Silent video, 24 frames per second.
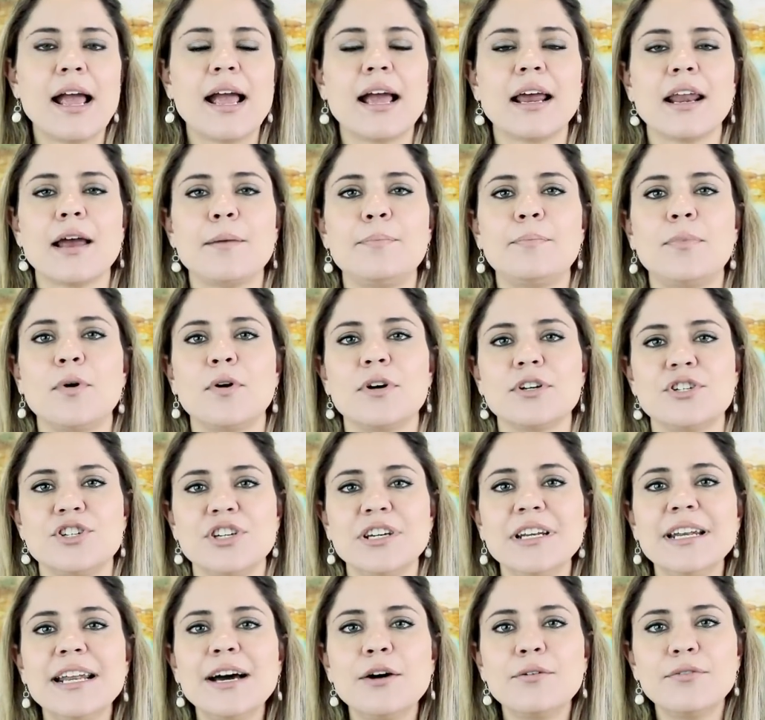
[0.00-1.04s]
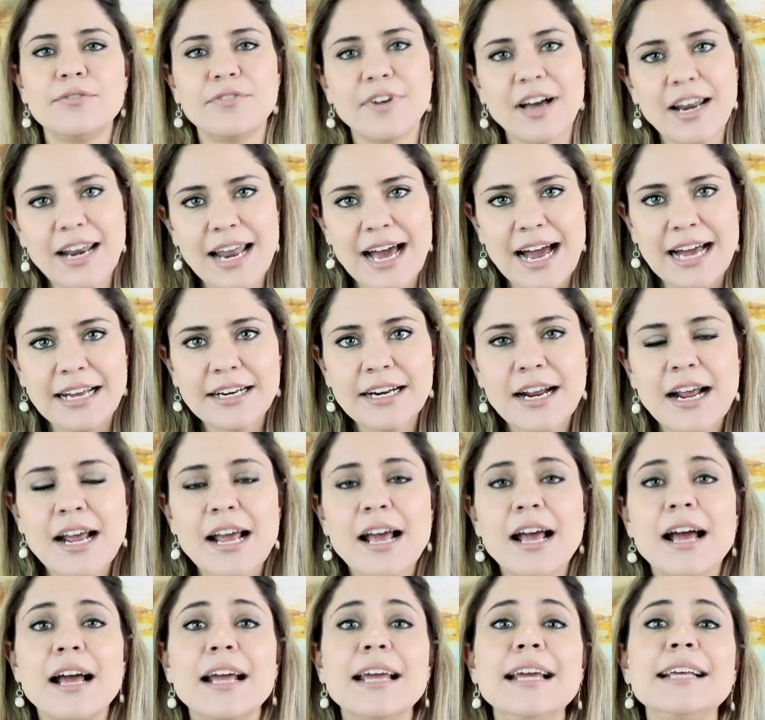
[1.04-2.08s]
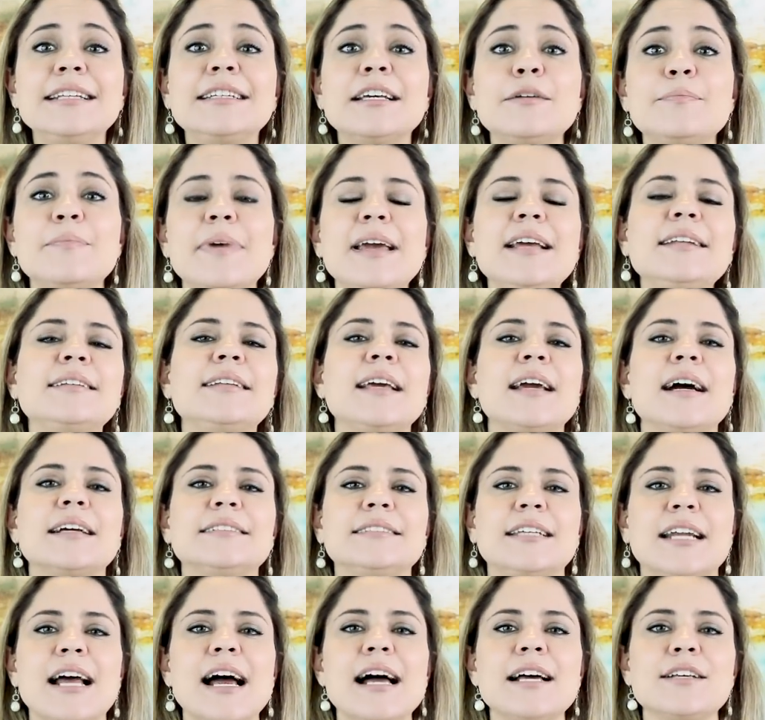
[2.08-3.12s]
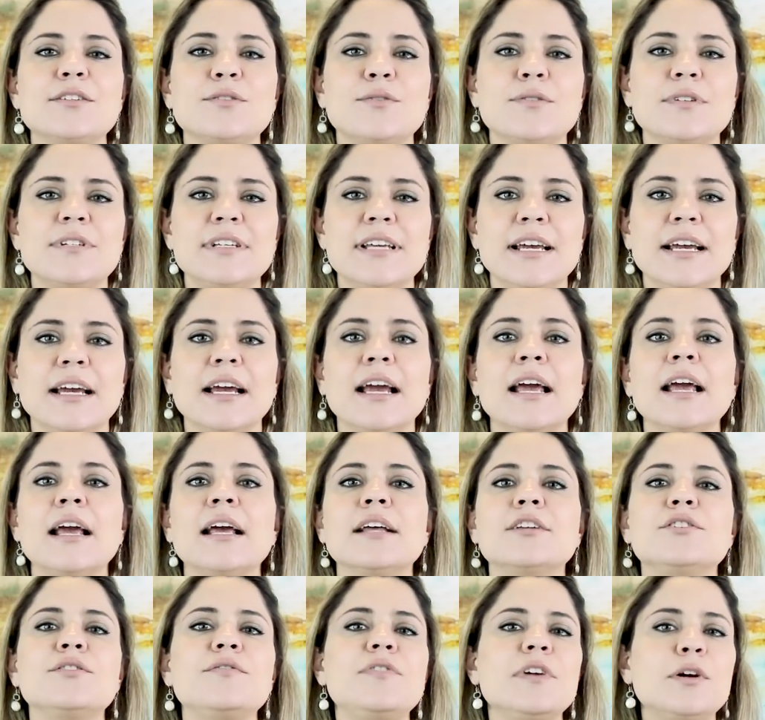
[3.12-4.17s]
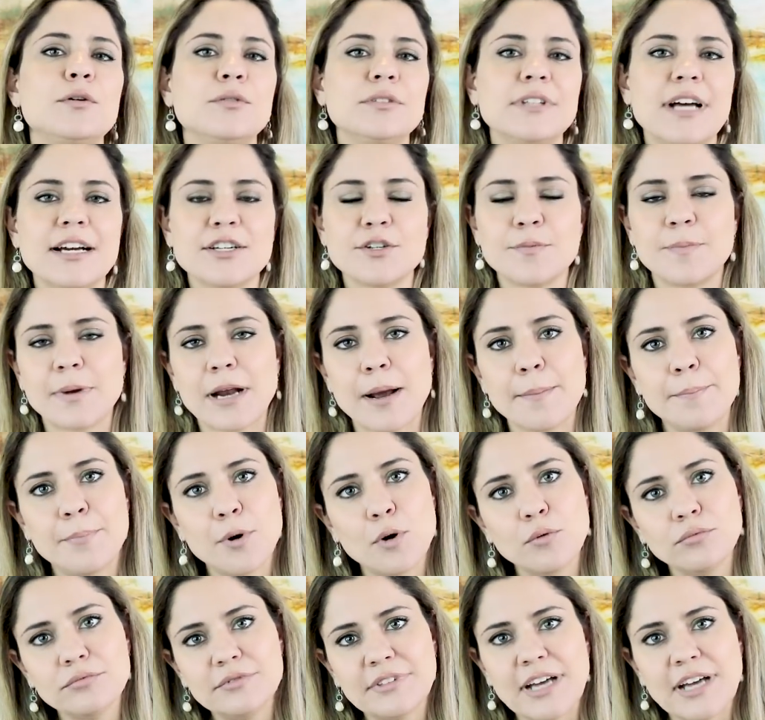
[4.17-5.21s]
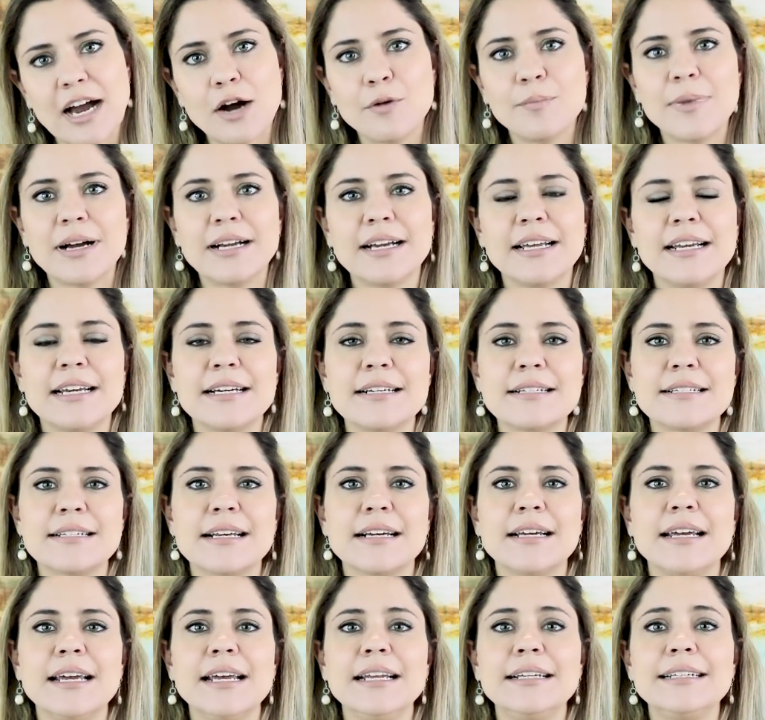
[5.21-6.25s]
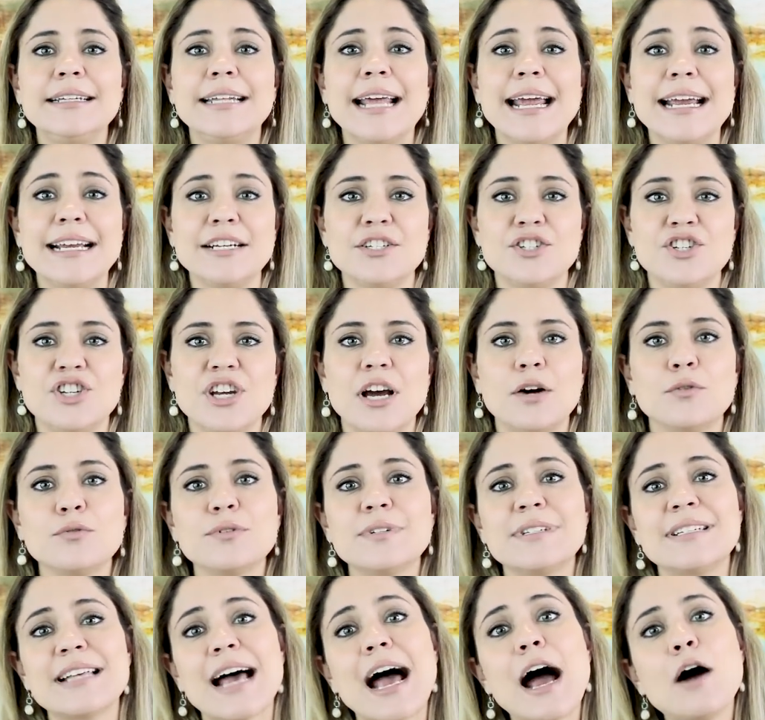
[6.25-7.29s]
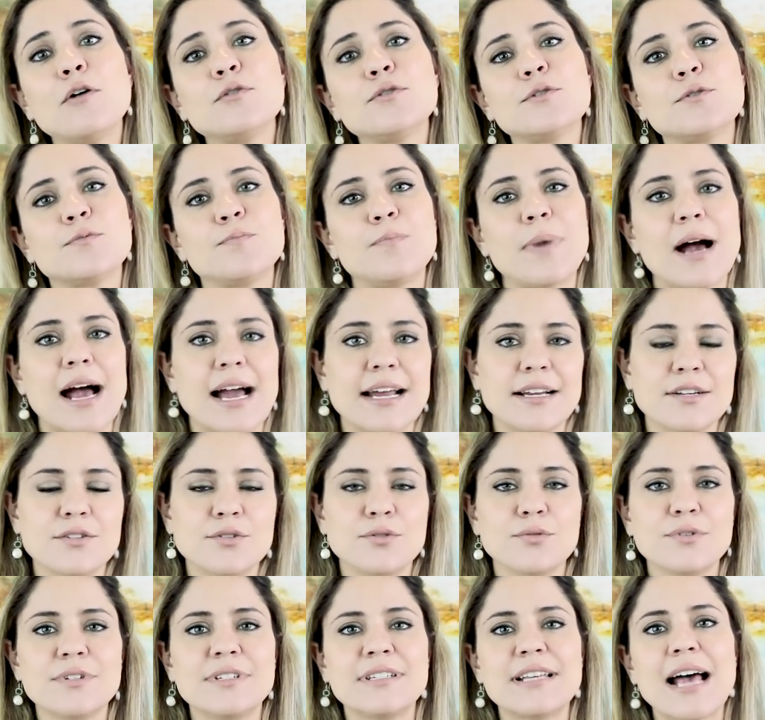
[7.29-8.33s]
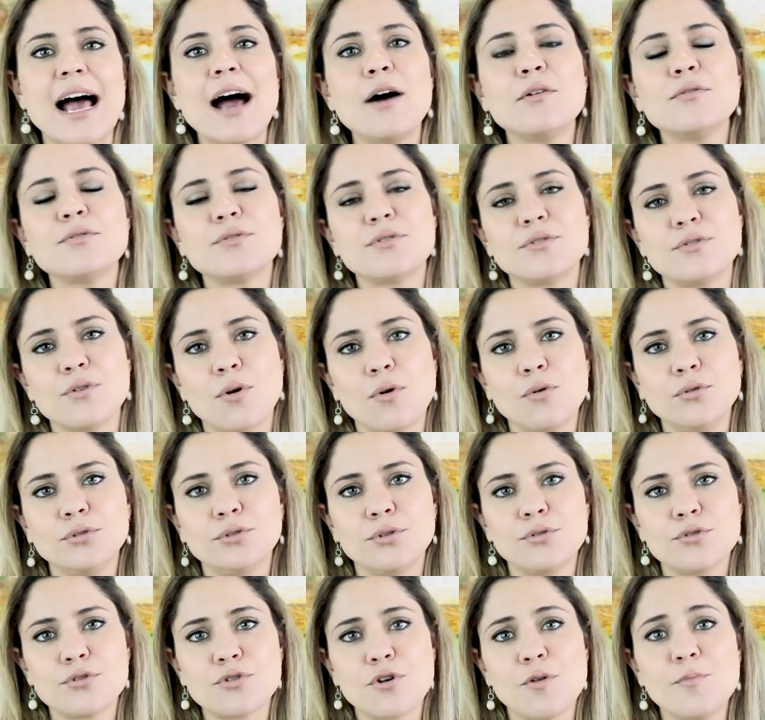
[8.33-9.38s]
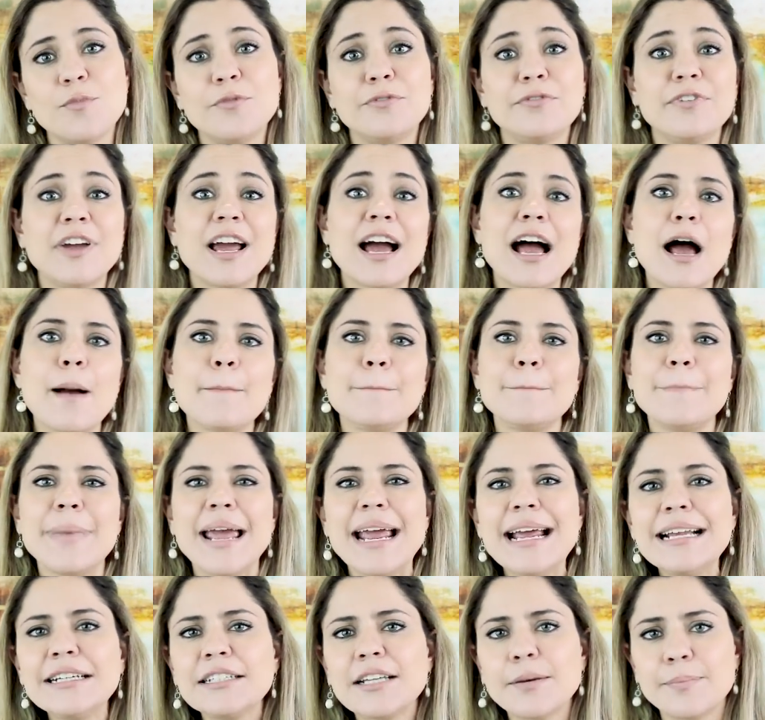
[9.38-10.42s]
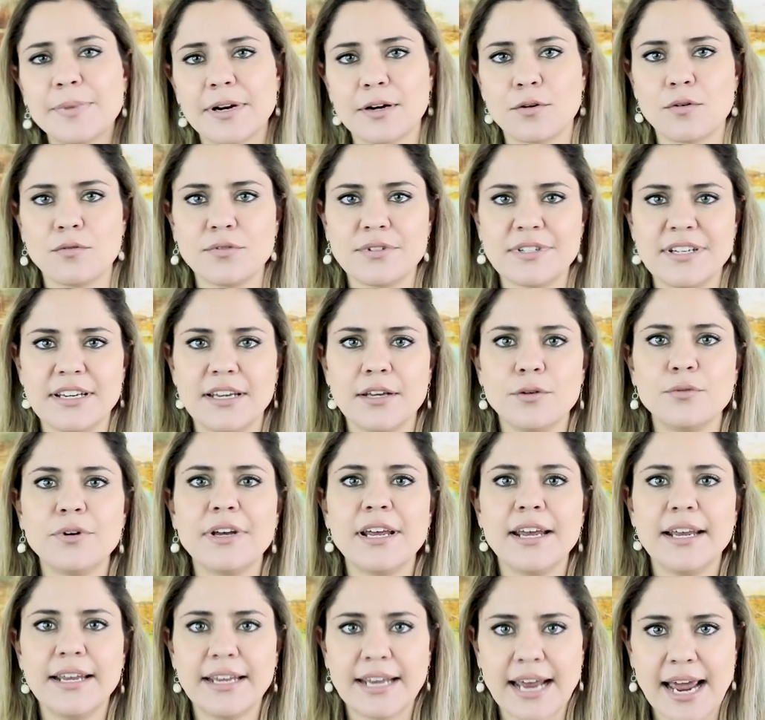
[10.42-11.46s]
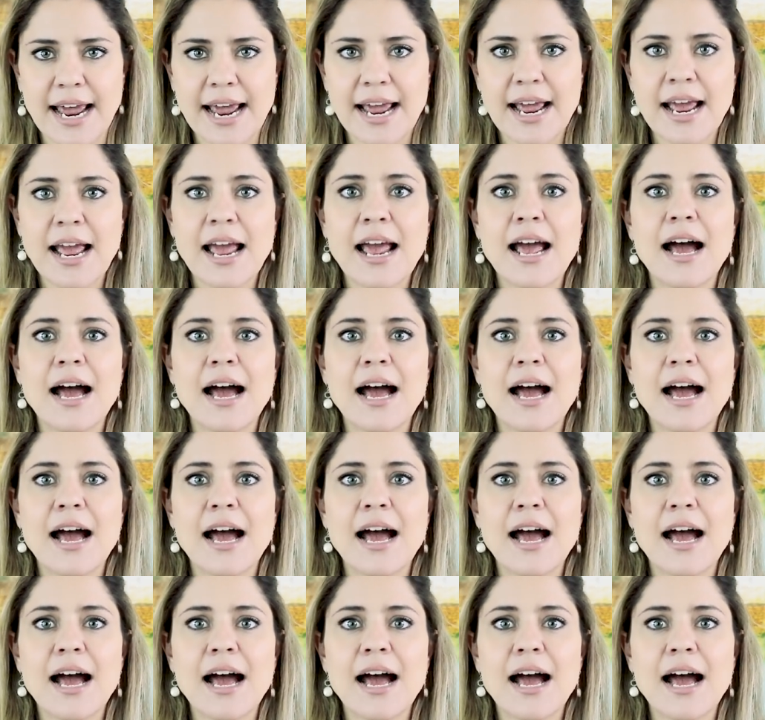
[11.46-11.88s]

Ela pode não falar e também ter atrasos em dificuldade para apontar uma criança que tende a usar os pais, usar os outros como ferramenta para conseguir o que quer,